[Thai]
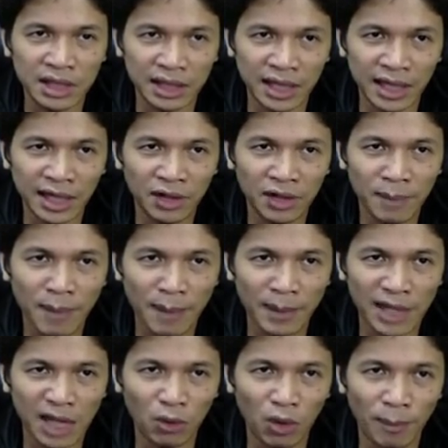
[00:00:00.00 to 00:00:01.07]
จากนั้นเราจะปรั
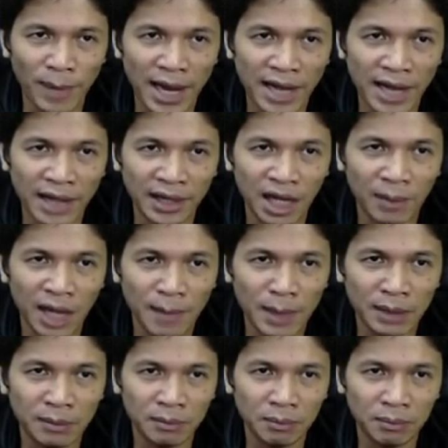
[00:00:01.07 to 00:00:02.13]
บขนาดหัวแปรงนะครับ ให้
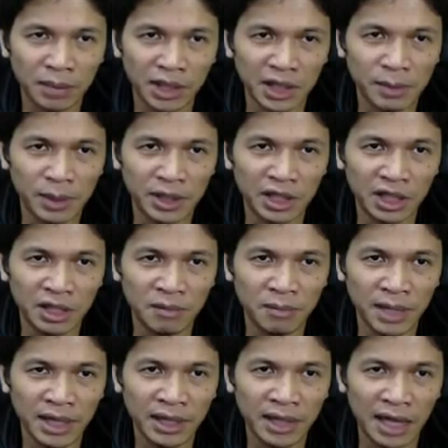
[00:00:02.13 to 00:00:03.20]
มันพอดีพอดี
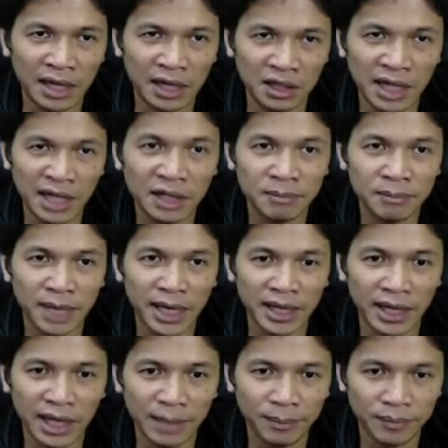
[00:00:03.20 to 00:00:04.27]
ไม่ใหญ่หรือเล็กเกินไป
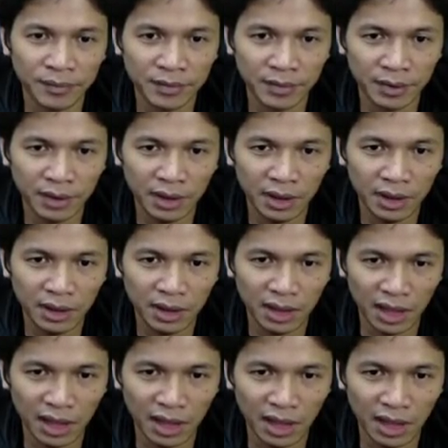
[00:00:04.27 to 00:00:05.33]
นะครับ
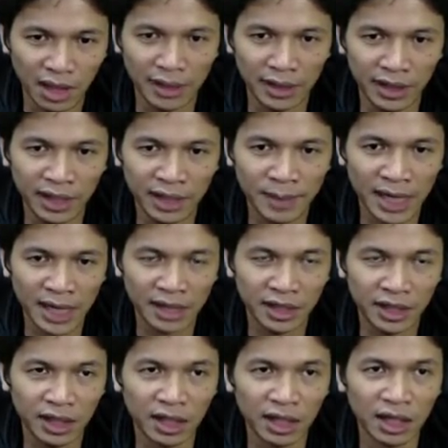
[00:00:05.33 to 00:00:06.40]
ประมาณนี้นะครับกำลั
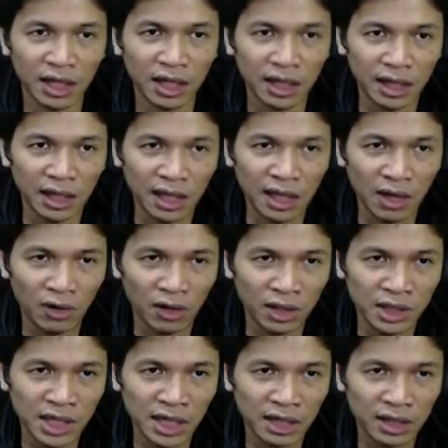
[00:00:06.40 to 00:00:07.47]
งดี แล้วเรา
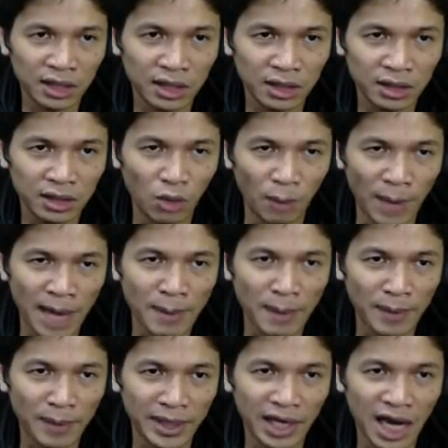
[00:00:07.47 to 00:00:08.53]
ก็เลือกหัวแปรง
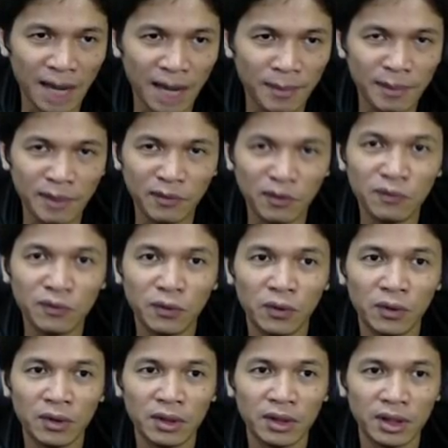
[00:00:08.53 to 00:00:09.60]
แบบนี้นะครับ ให้มัน
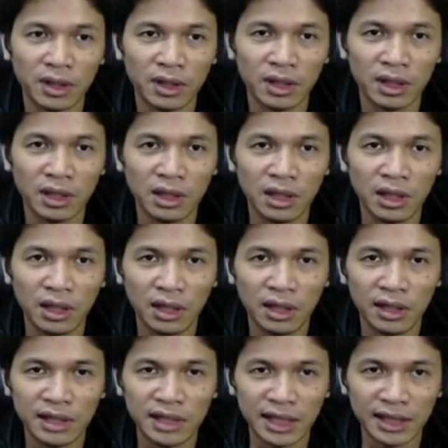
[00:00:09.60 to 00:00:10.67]
ฟุ้
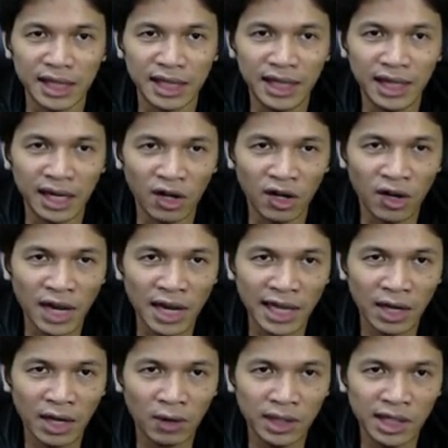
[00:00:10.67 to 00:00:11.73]
งๆจากนั้นเนี่ยก็
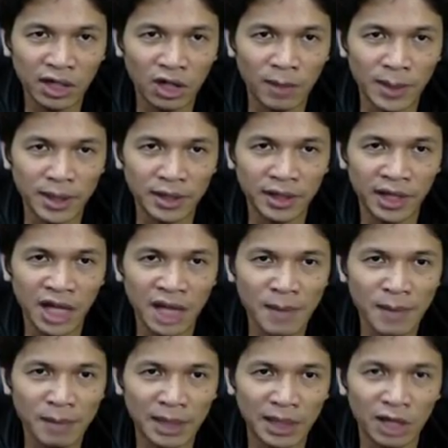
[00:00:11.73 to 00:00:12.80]
ให้เราเลือก opacity
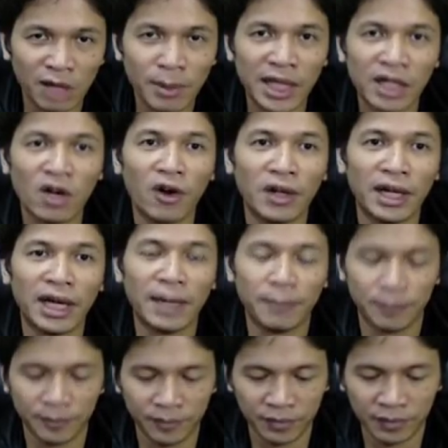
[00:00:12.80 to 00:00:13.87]
ให้มันเป็นร้อยเปอร์เซ็นต์ก่อนนะค
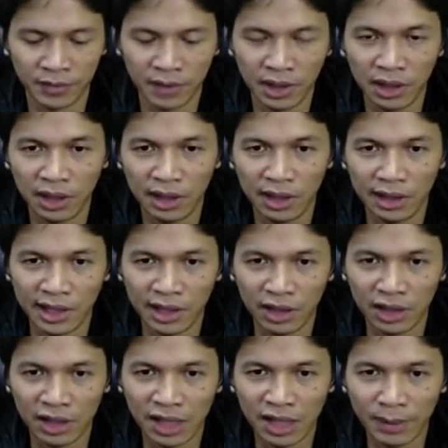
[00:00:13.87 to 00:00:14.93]
รับ เรา
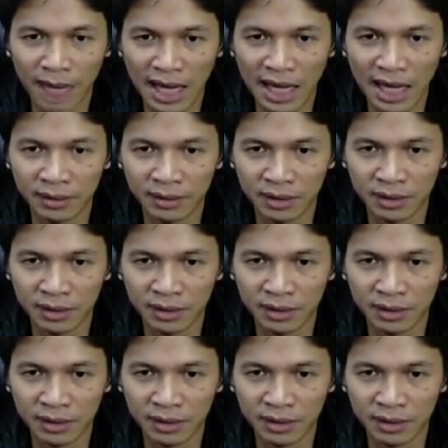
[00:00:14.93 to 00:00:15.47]
จะทำการ